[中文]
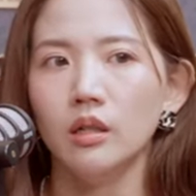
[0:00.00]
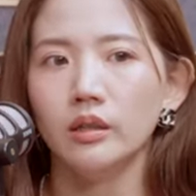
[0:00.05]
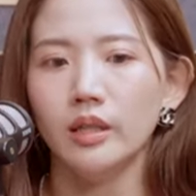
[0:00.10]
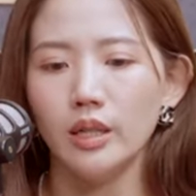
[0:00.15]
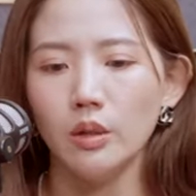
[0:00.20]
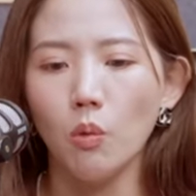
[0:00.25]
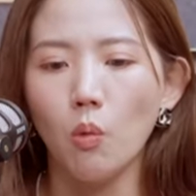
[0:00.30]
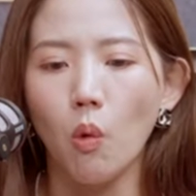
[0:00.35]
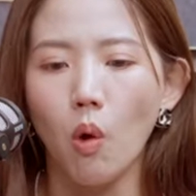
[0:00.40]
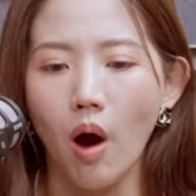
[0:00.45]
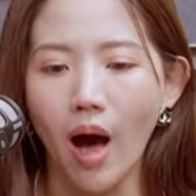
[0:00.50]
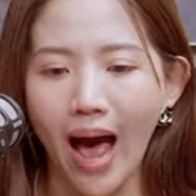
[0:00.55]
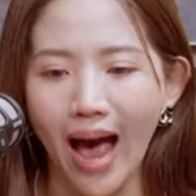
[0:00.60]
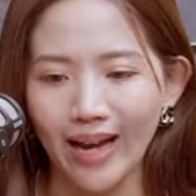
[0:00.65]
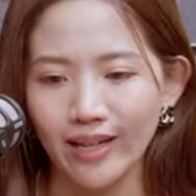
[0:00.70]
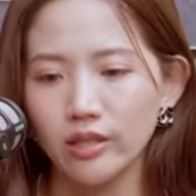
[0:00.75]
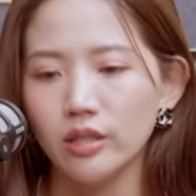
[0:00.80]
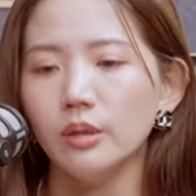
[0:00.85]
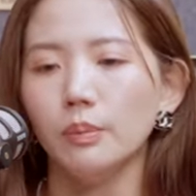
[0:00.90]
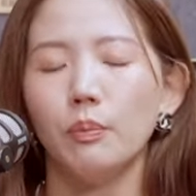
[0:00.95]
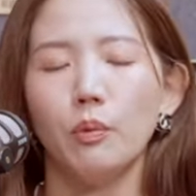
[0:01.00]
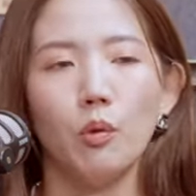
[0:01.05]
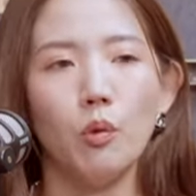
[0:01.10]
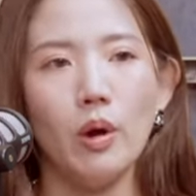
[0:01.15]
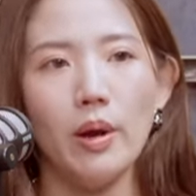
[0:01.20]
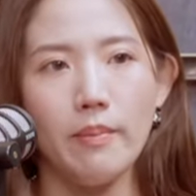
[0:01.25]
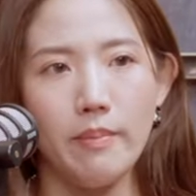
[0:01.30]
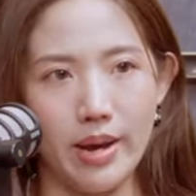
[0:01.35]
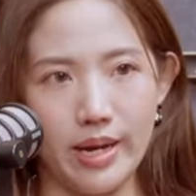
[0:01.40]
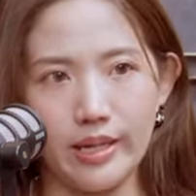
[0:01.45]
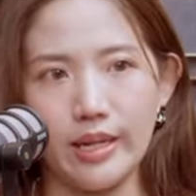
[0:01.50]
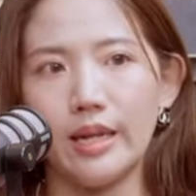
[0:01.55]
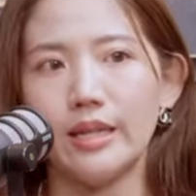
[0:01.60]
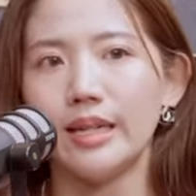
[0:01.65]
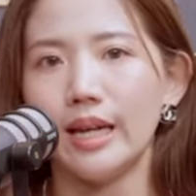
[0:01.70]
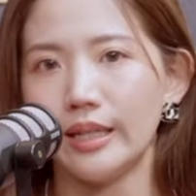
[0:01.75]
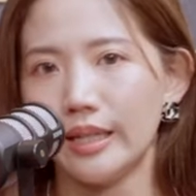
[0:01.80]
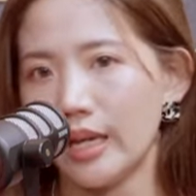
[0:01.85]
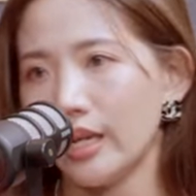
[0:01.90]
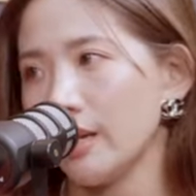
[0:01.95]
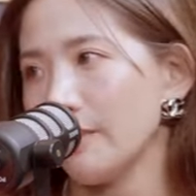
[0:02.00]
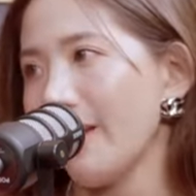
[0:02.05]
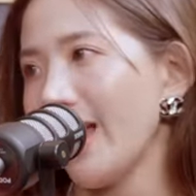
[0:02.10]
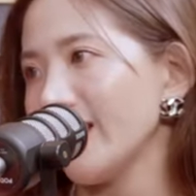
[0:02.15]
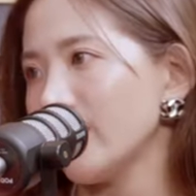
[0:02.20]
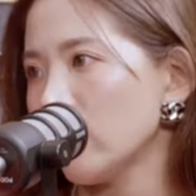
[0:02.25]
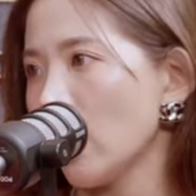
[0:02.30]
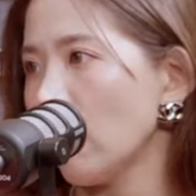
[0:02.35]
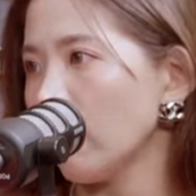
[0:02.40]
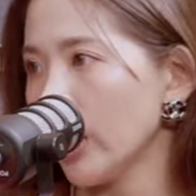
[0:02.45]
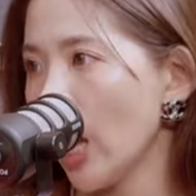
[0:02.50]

但我还是不会每天在店里摆芍